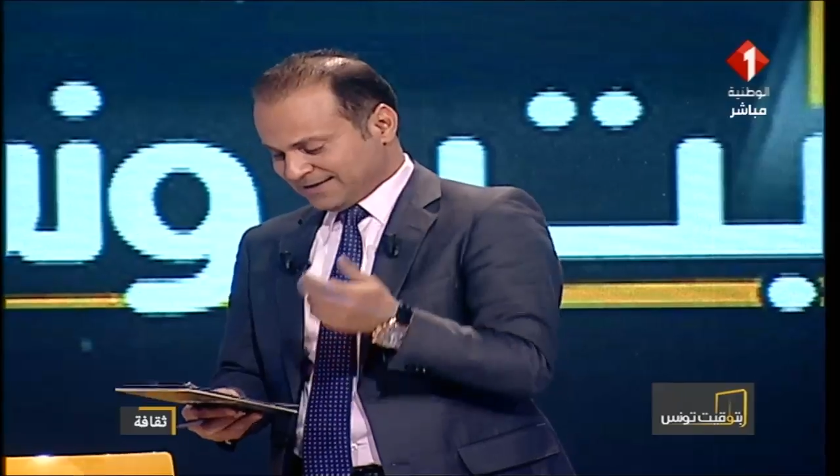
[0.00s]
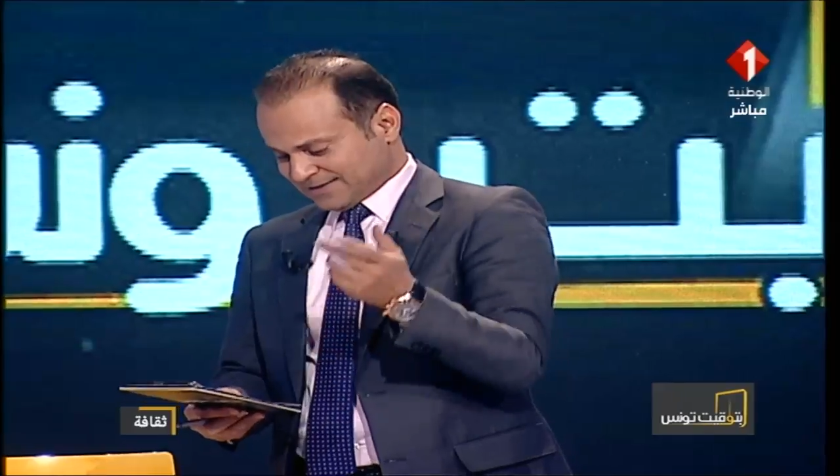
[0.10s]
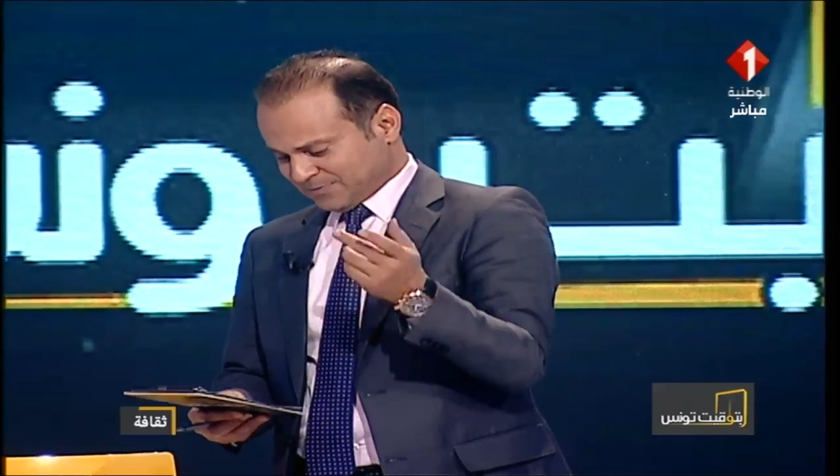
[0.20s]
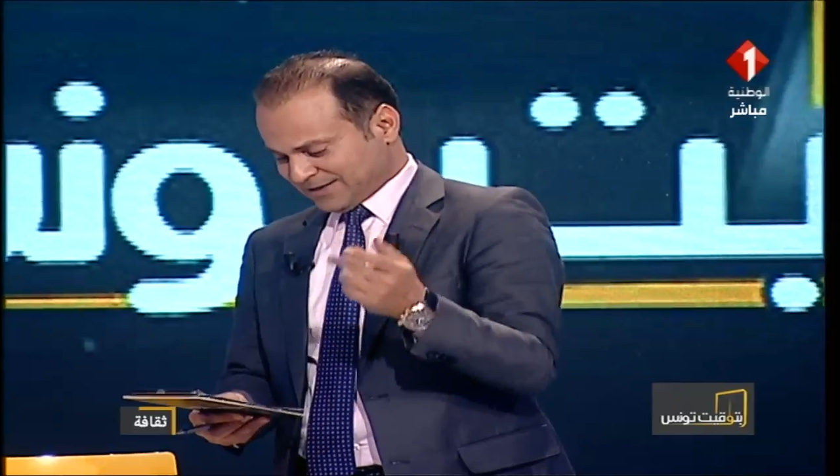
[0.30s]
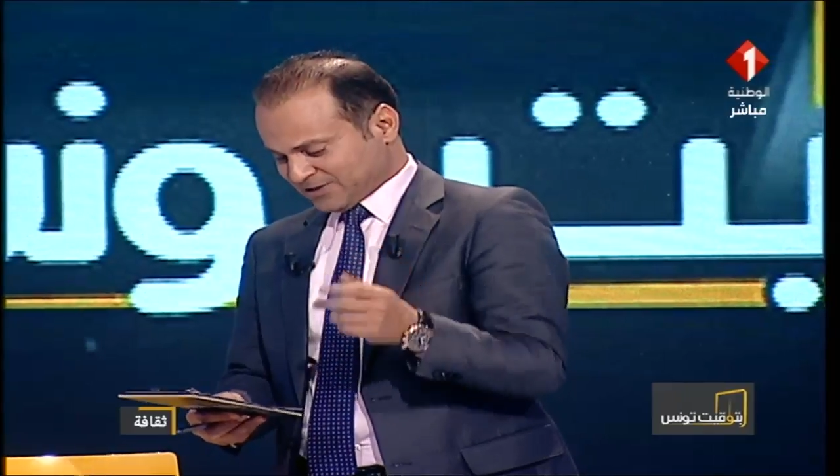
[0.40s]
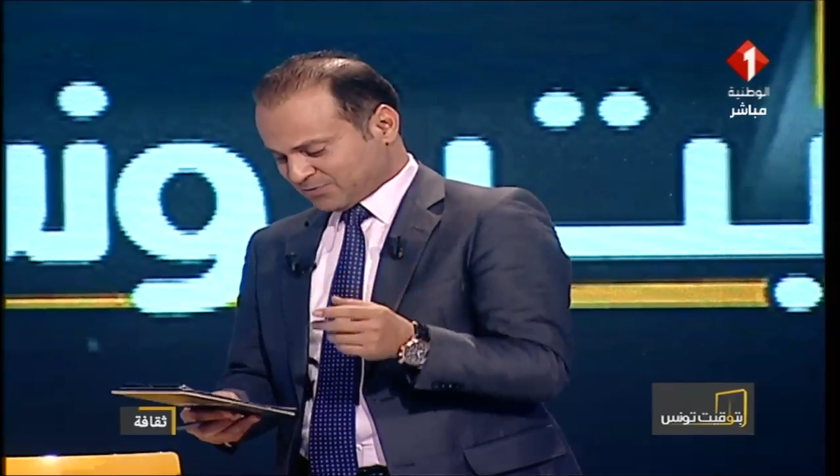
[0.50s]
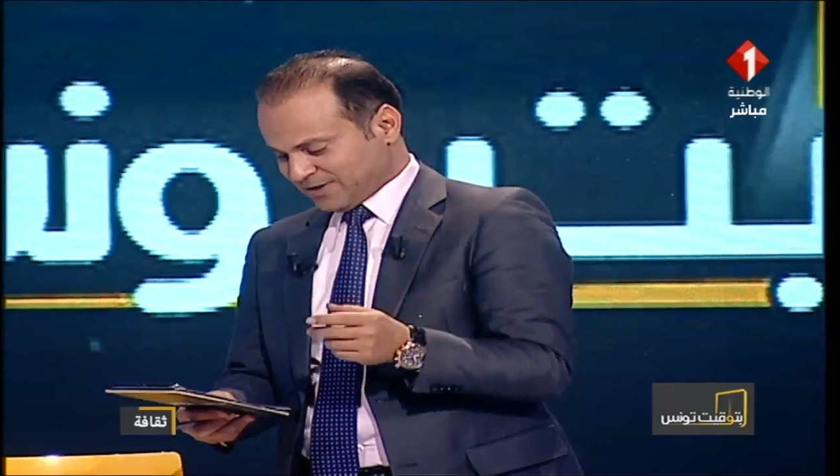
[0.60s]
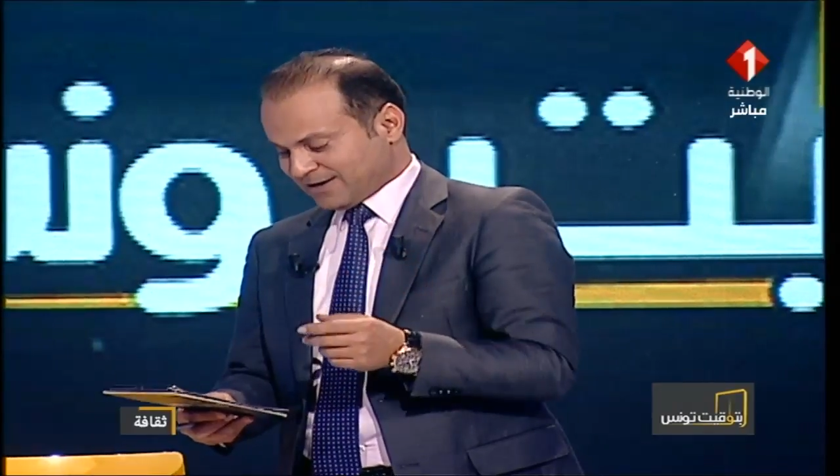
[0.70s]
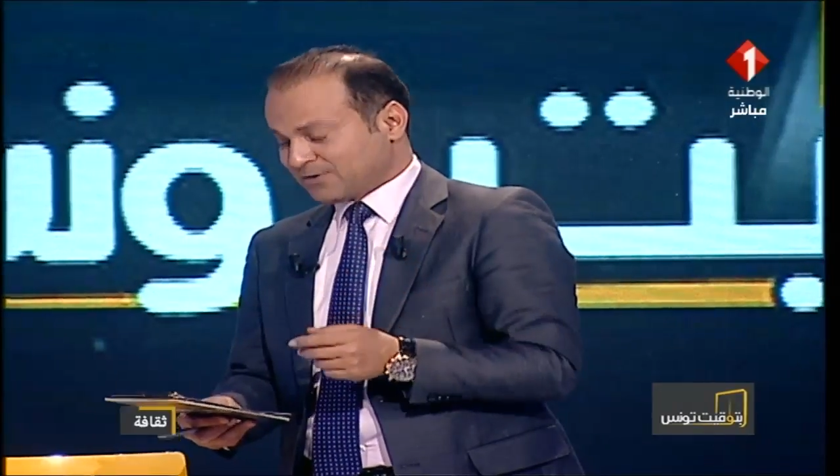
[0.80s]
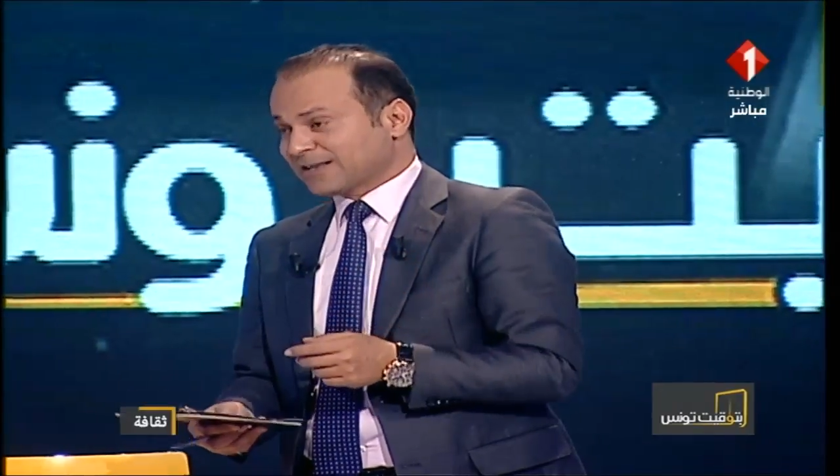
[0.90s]
سمعنا
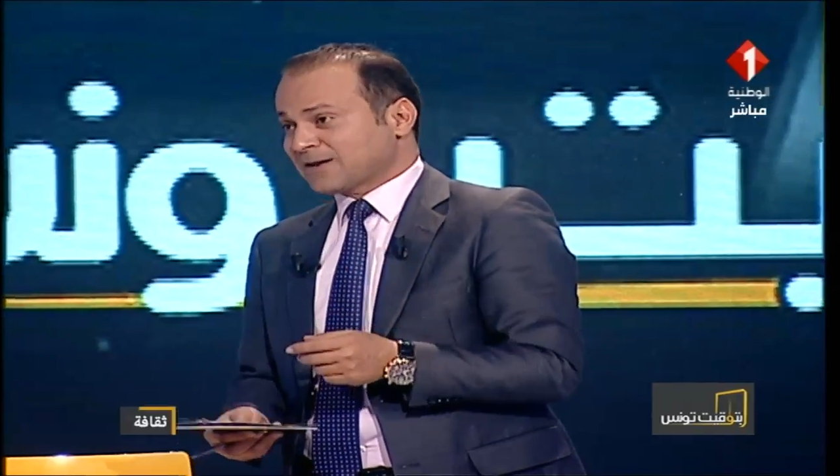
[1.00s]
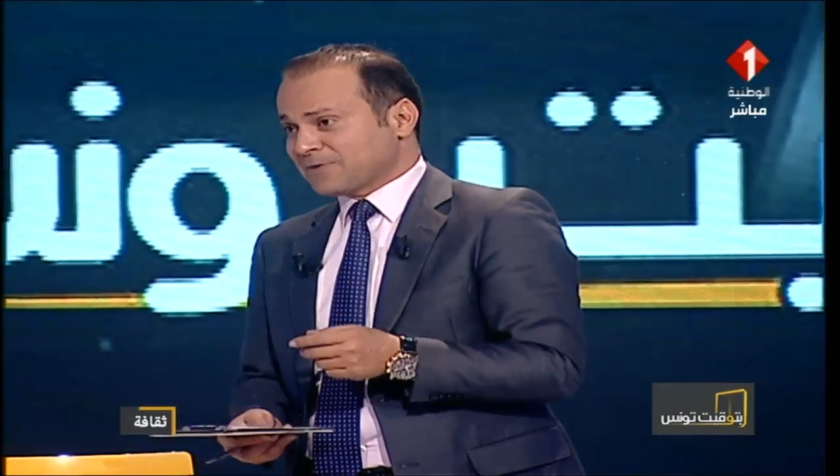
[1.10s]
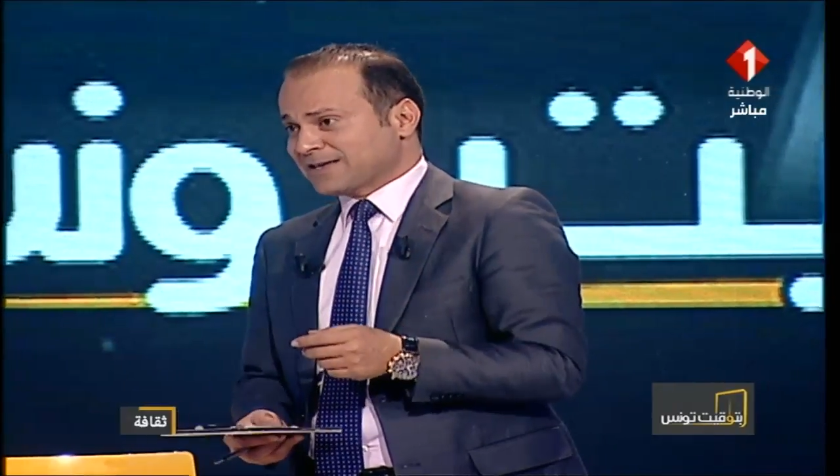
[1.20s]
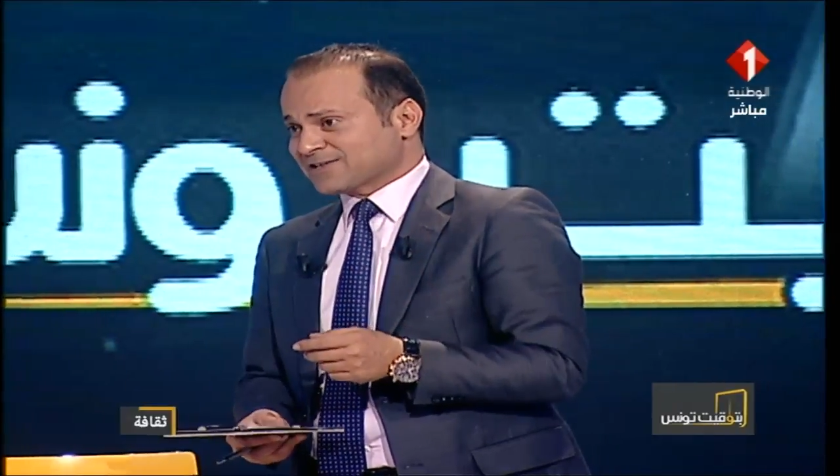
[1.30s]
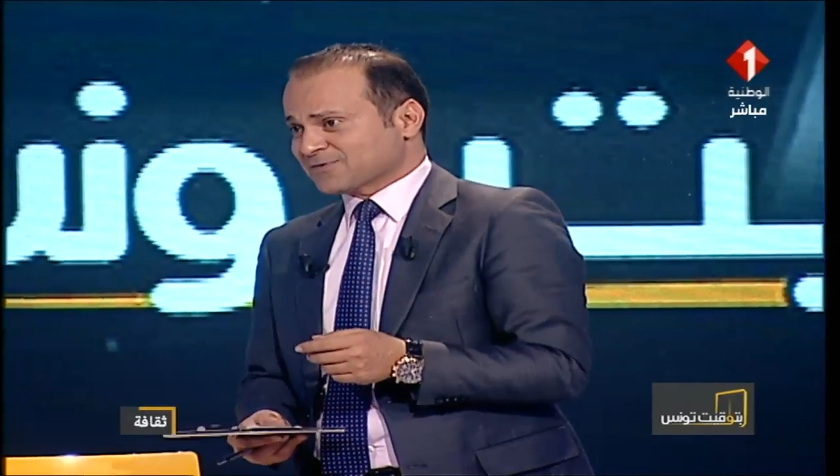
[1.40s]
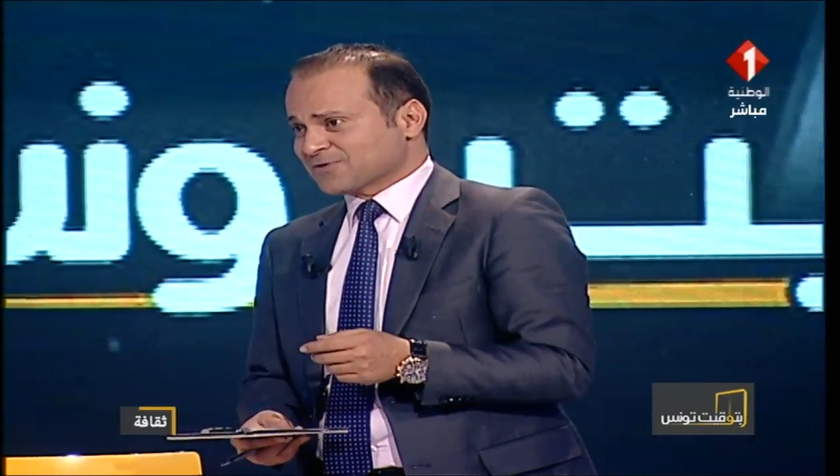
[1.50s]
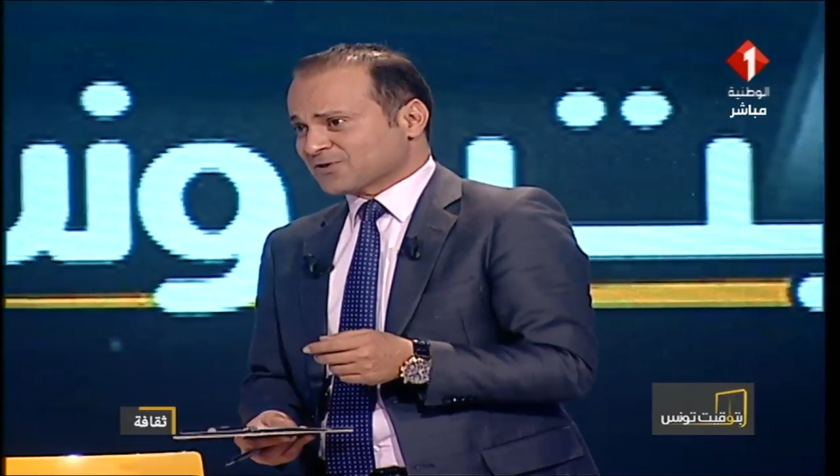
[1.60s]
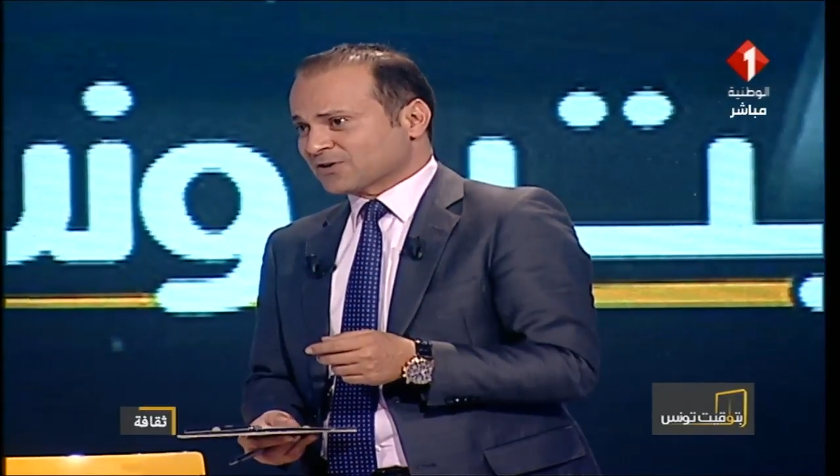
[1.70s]
شويه اولاد المناجم يظهر